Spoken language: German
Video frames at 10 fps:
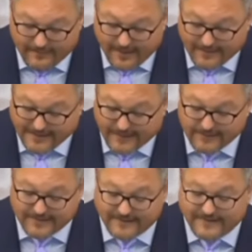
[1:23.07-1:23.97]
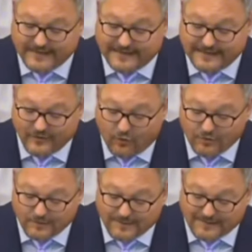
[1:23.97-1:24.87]
ähm, aber ich habe tatsächlich in
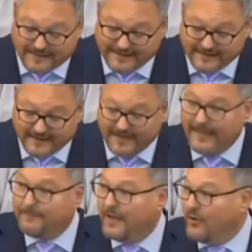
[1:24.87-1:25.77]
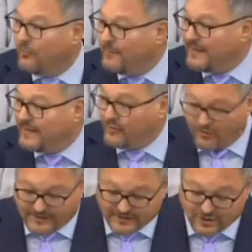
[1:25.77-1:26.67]
Großbritannien gelebt und bin der
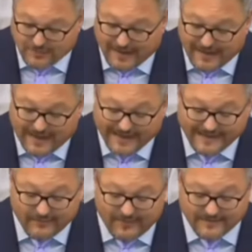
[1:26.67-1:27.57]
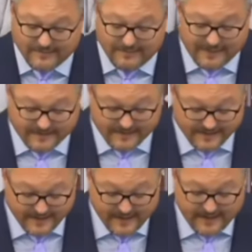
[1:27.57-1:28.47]
dortigen Sprache einigermaßen mächtig.
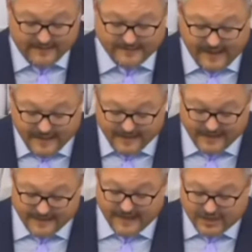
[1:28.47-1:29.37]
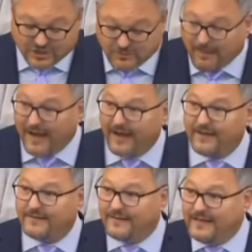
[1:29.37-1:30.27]
Ich sage Ihnen,
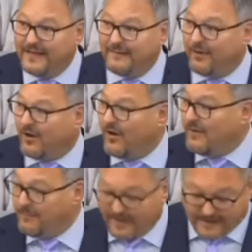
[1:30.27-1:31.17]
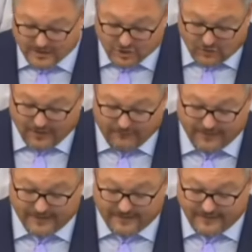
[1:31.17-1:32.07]
sparen Sie lieber bei der
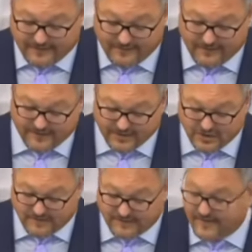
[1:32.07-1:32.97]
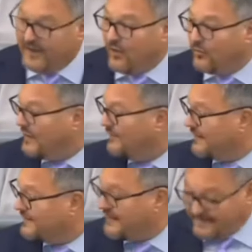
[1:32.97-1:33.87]
steuerfinanzierten Visagistin und
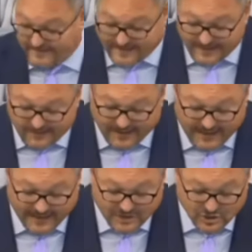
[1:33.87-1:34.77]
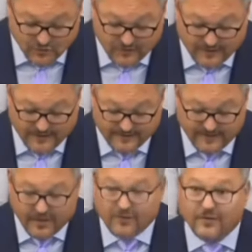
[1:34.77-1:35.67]
investieren Sie lieber in Englischunterricht.
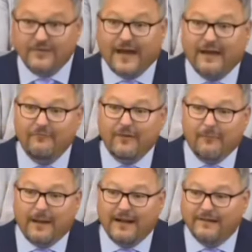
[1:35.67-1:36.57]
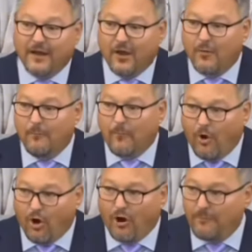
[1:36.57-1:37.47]
Sonst haben wir bald
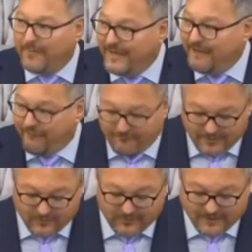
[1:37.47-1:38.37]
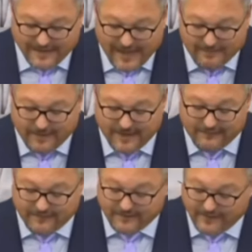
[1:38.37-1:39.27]
more beef mit unseren
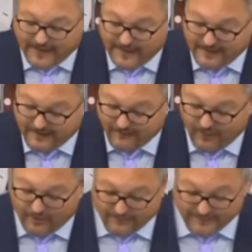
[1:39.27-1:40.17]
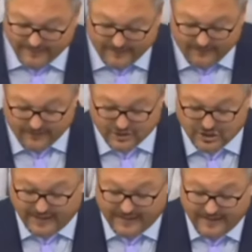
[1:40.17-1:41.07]
Nachbarn, was wir alle nicht wollen, wenn Sie
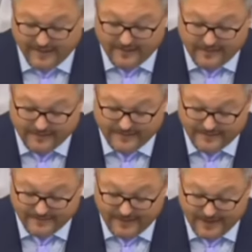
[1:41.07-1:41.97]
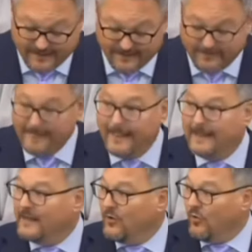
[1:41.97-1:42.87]
verstehen, was ich meine.
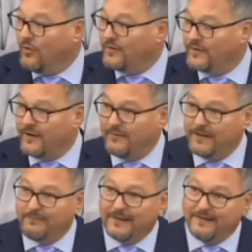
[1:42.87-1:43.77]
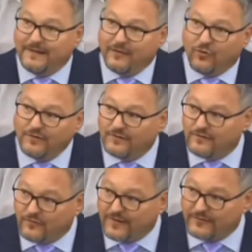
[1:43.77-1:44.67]
Und äh, ich bin den
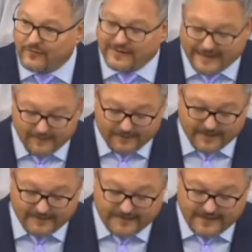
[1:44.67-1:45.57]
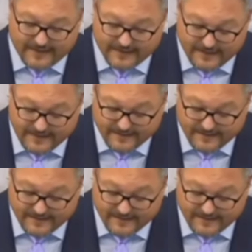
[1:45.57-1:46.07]
Russen sowas von dankbar, dass die ihre